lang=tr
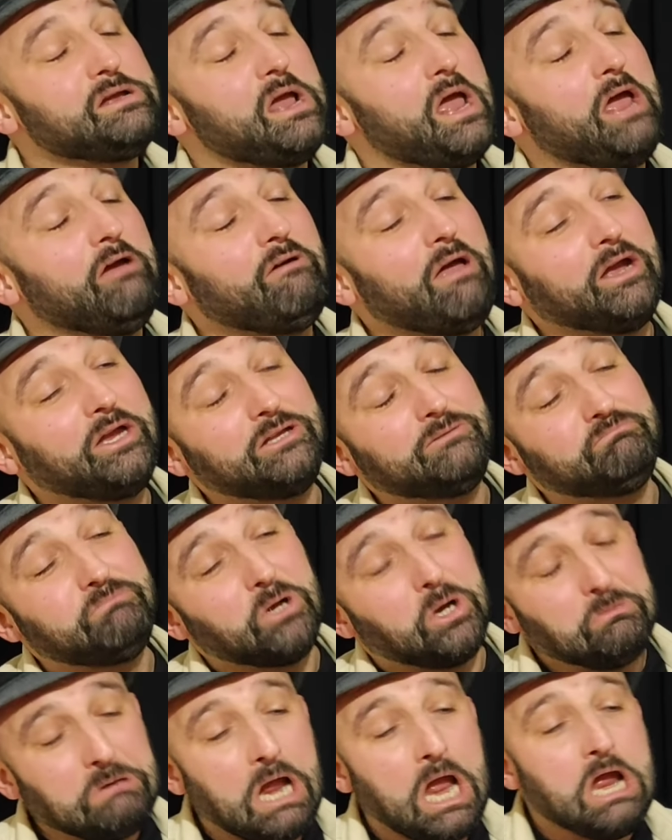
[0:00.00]
eve
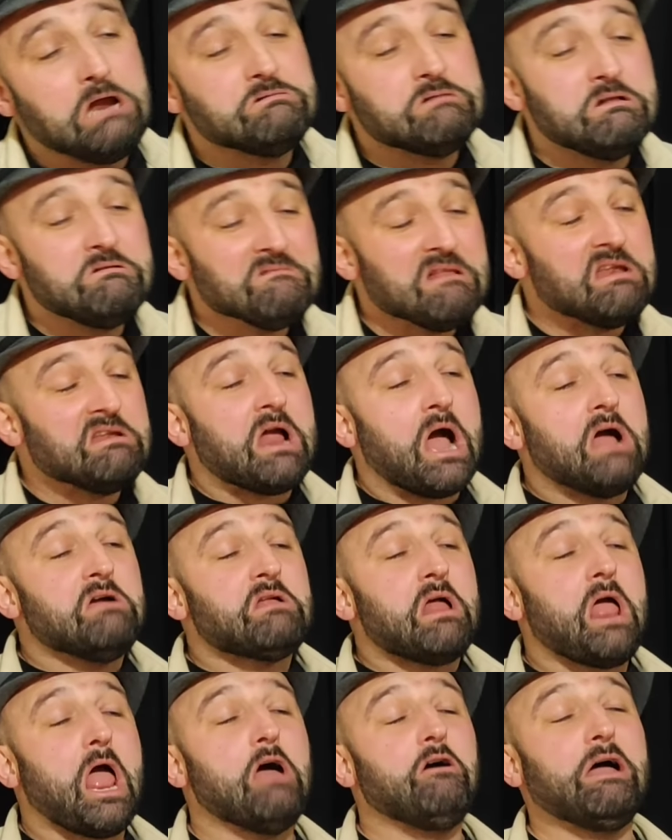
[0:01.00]
gitmiyor.
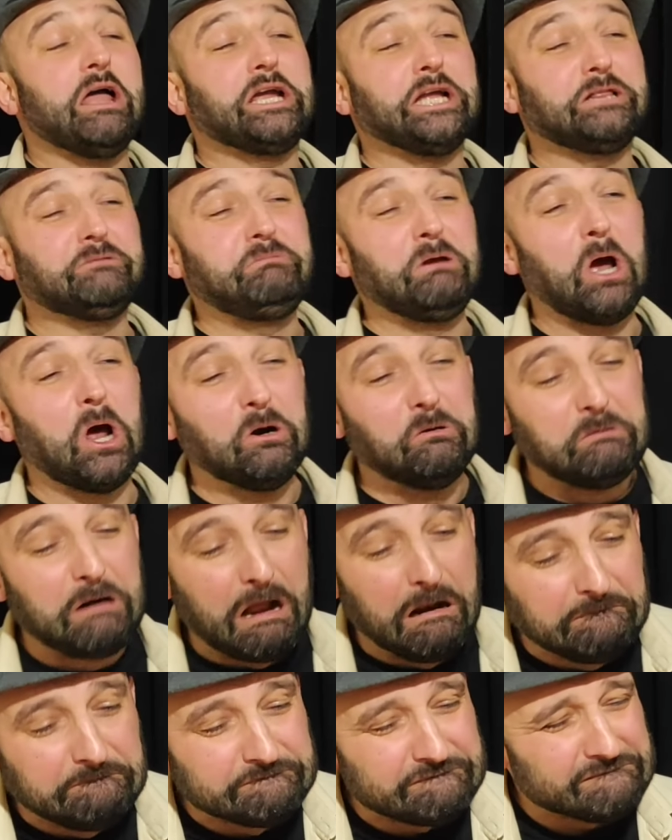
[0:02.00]
Eve gitmiyorum.
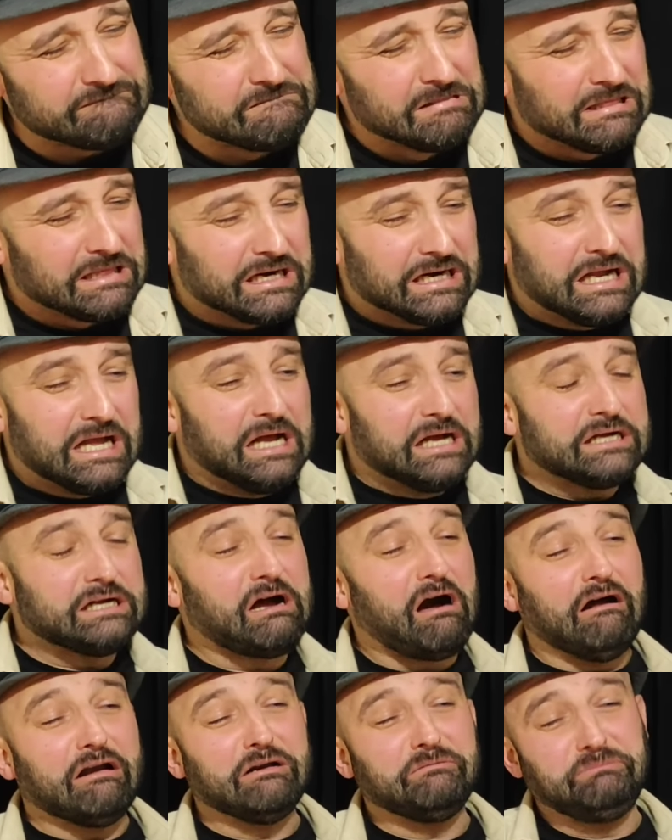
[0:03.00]

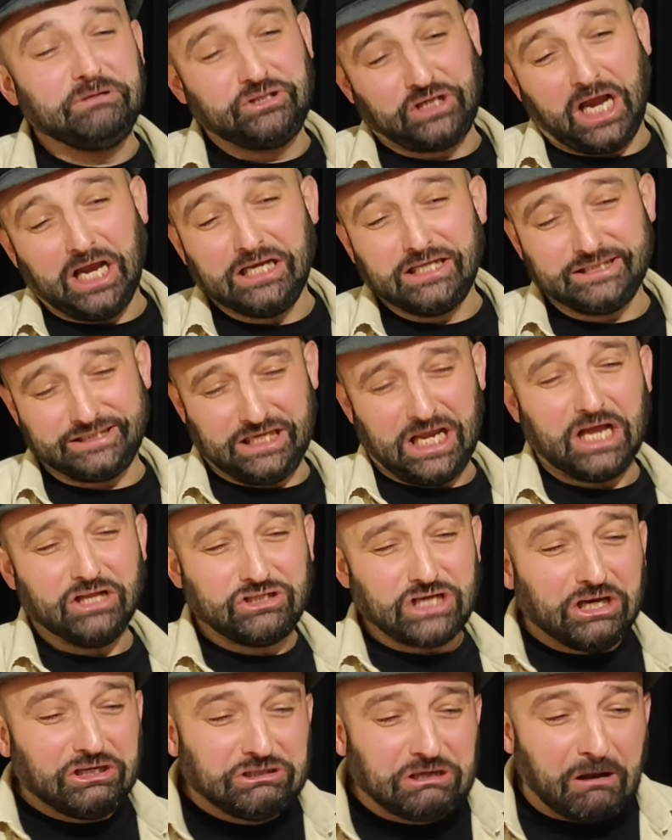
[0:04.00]
Karı bir şey
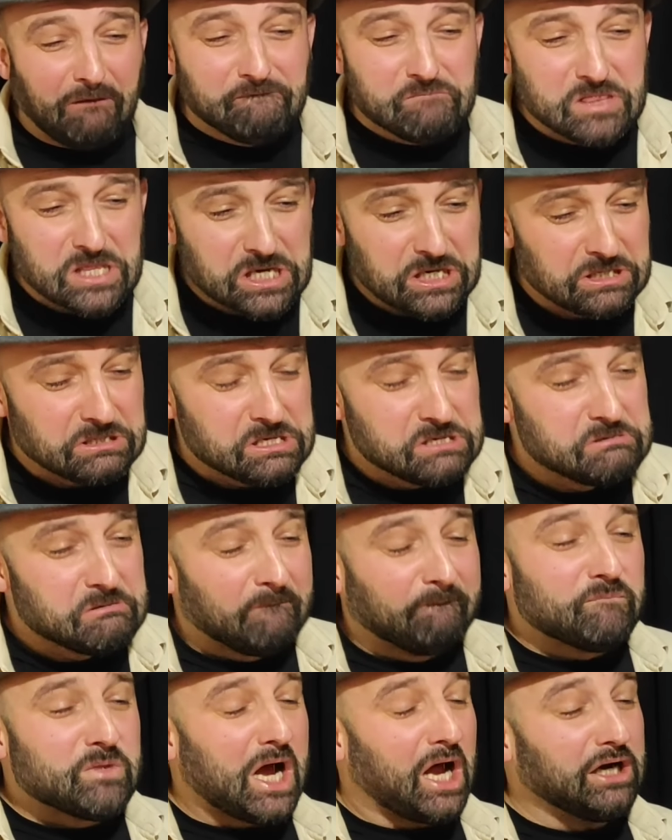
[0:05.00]
yiyecek.
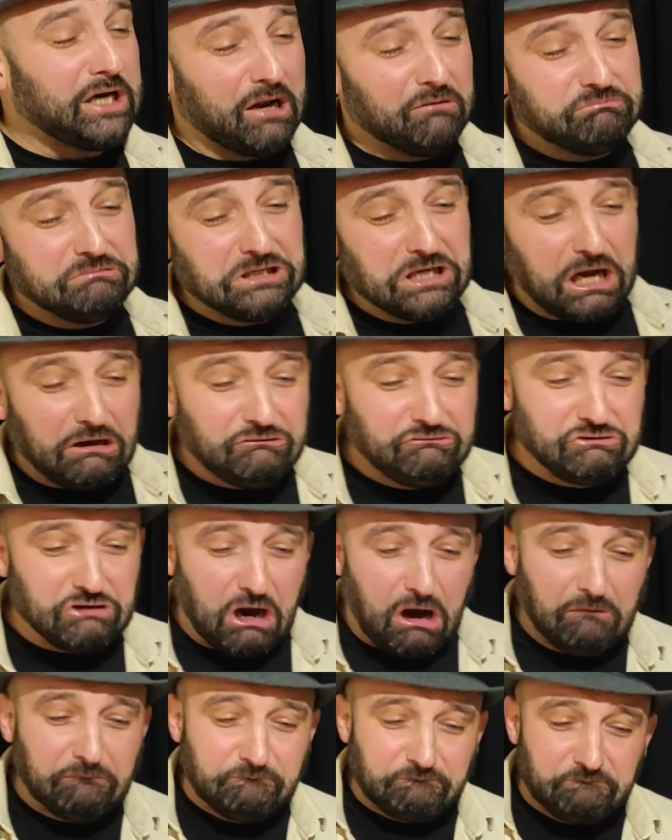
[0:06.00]
Anam
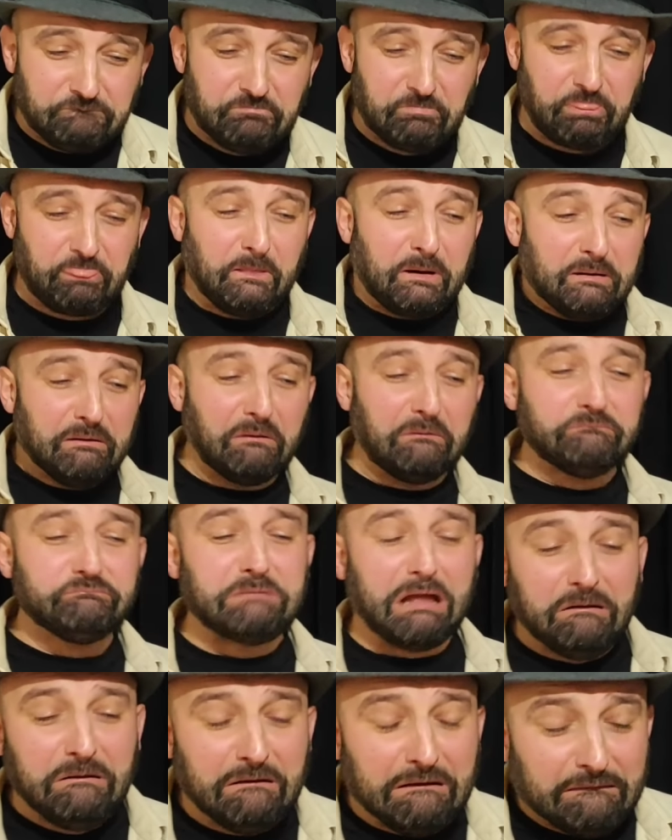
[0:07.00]
canım.
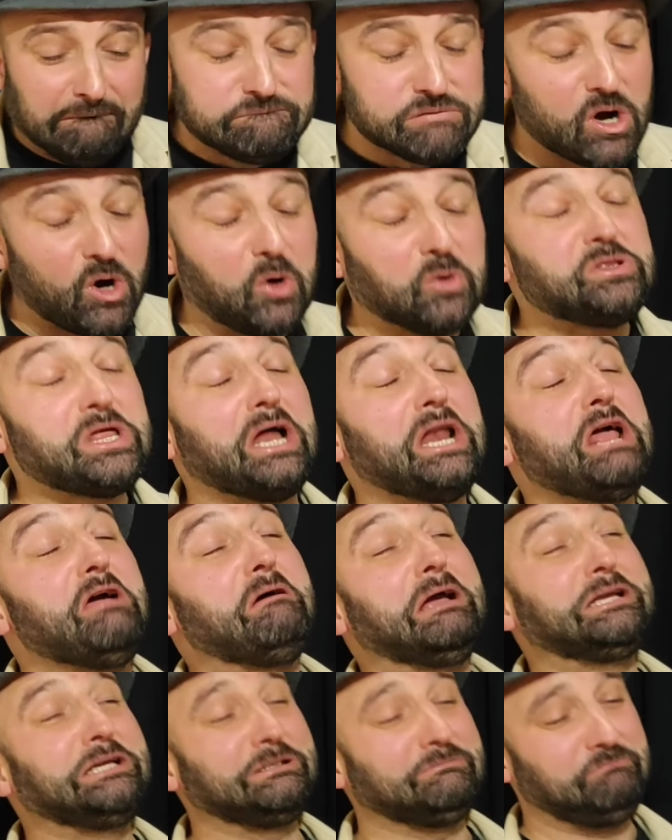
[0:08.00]
Ondan
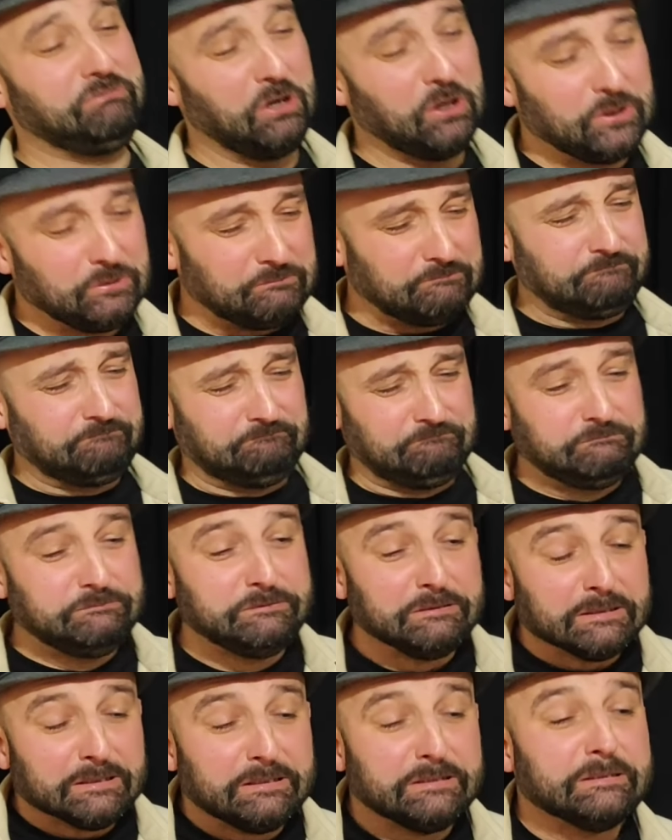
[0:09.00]
eve gitmiyorum.
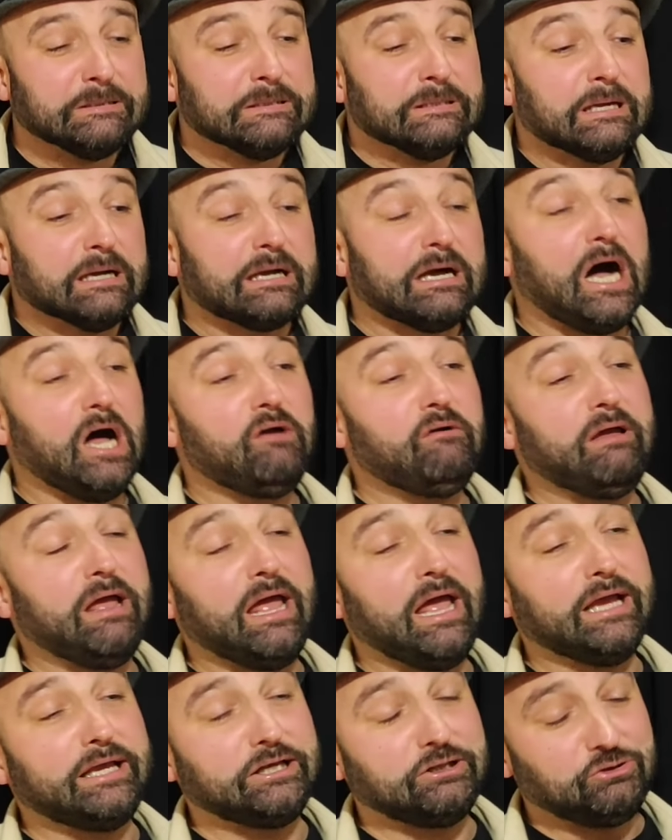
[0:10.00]

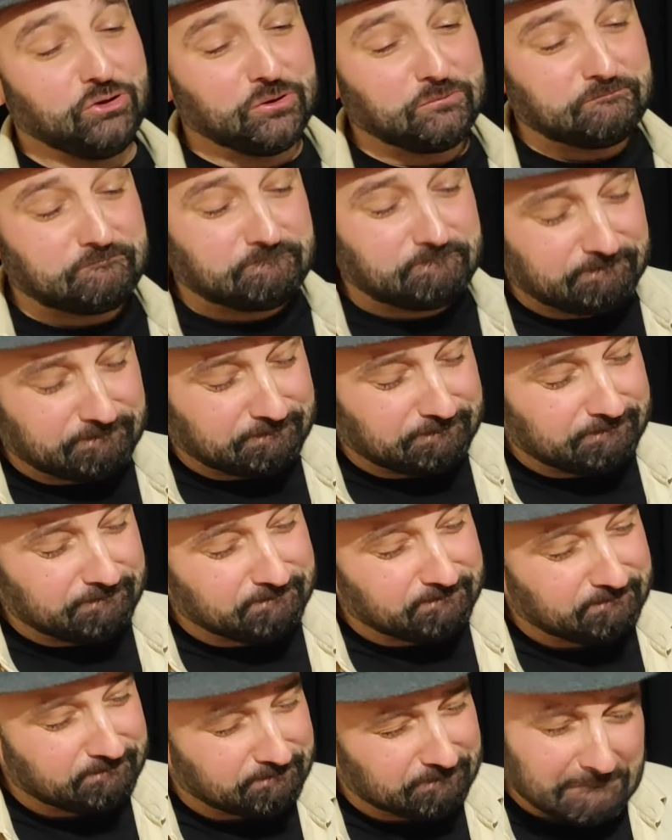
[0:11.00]
Kahveye gidiyorum.
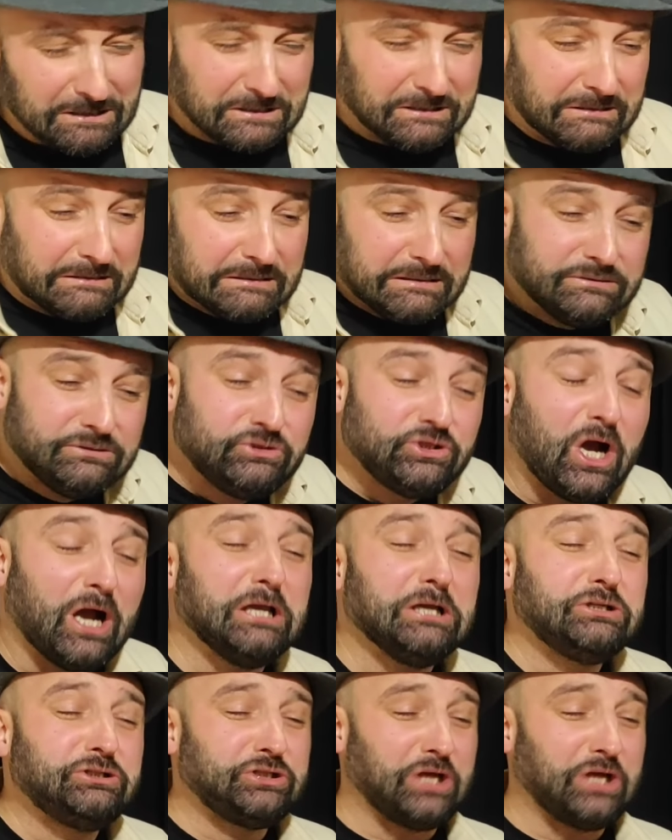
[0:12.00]
Çay